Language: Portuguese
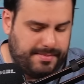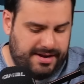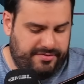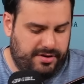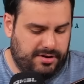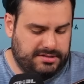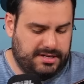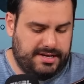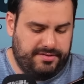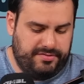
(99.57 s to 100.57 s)
maravilhosa
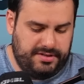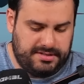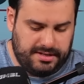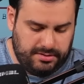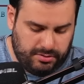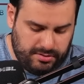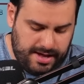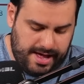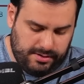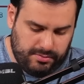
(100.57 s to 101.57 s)
revista do
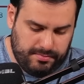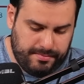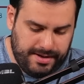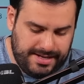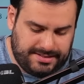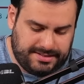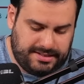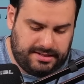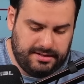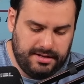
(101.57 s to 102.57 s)
Elon Musk.
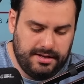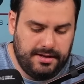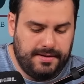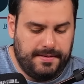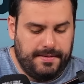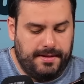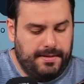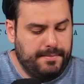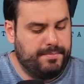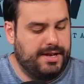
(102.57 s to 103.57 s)

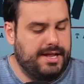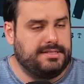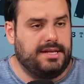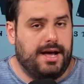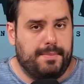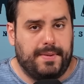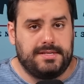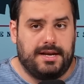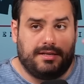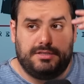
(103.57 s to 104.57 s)
Beleza? E a
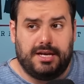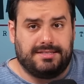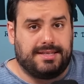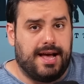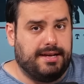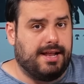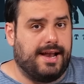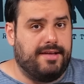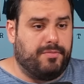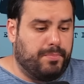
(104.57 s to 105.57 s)
rapaziada que já está aí na
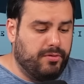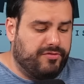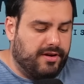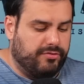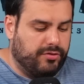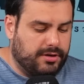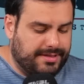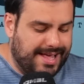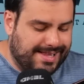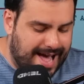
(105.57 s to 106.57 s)
live, por favor,
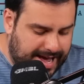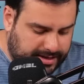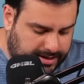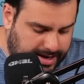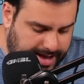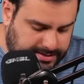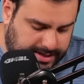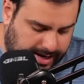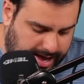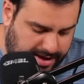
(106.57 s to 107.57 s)
dê like
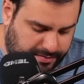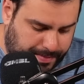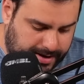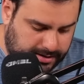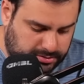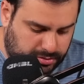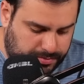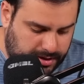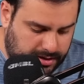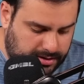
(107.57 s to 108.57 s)
nesta live para ela
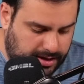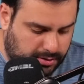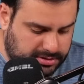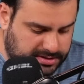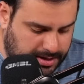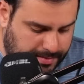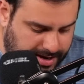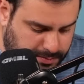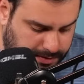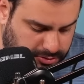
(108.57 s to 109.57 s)
subir e alcançar
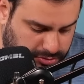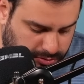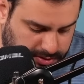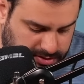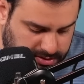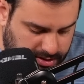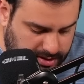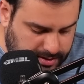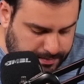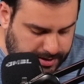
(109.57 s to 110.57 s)
mais pessoas
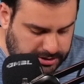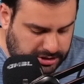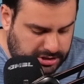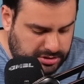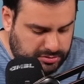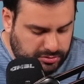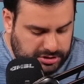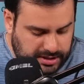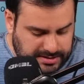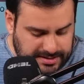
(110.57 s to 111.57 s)
para a gente
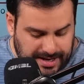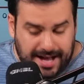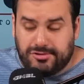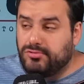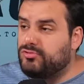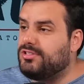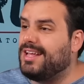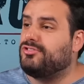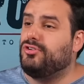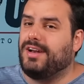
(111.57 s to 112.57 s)
discutir esses assuntos
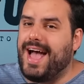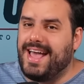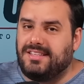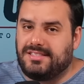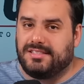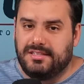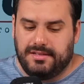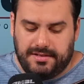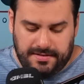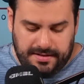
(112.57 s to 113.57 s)
nacionais.
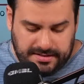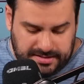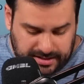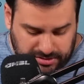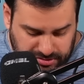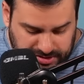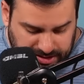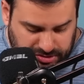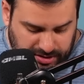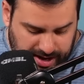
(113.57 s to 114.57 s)
Esses assuntos
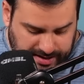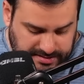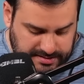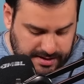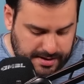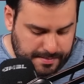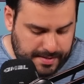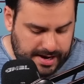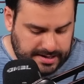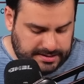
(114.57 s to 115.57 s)
nacionais.
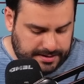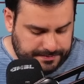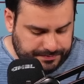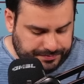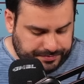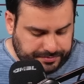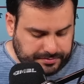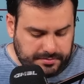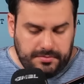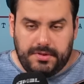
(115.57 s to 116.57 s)
Beleza?
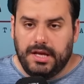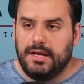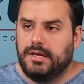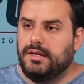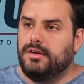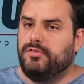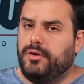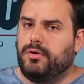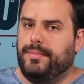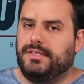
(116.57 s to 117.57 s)

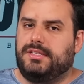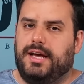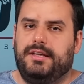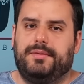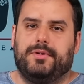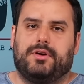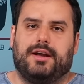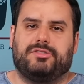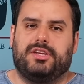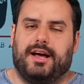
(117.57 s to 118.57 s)
Vamos começar aí, meu
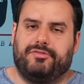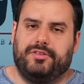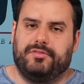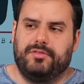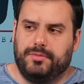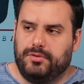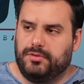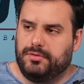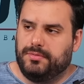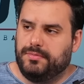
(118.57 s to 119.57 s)
caro Saf? Vamos,
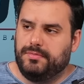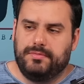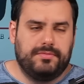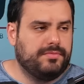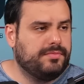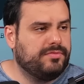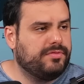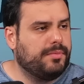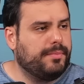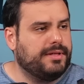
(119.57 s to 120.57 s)
vamos lá.
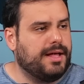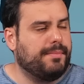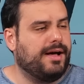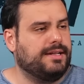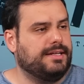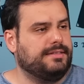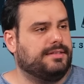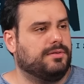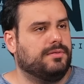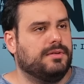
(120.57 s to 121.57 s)
Vamos mandar bala aí,
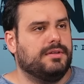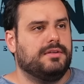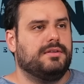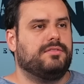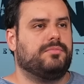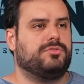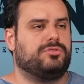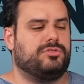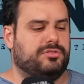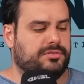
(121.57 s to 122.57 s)
então.
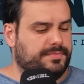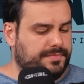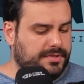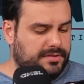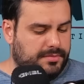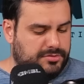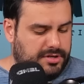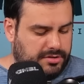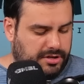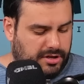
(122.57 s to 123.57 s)
Vamos, vamos
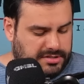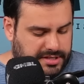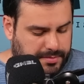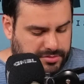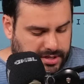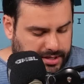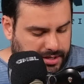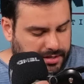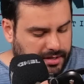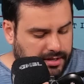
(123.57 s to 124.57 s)
ver o que nós temos
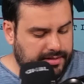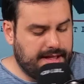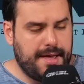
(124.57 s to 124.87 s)
aí da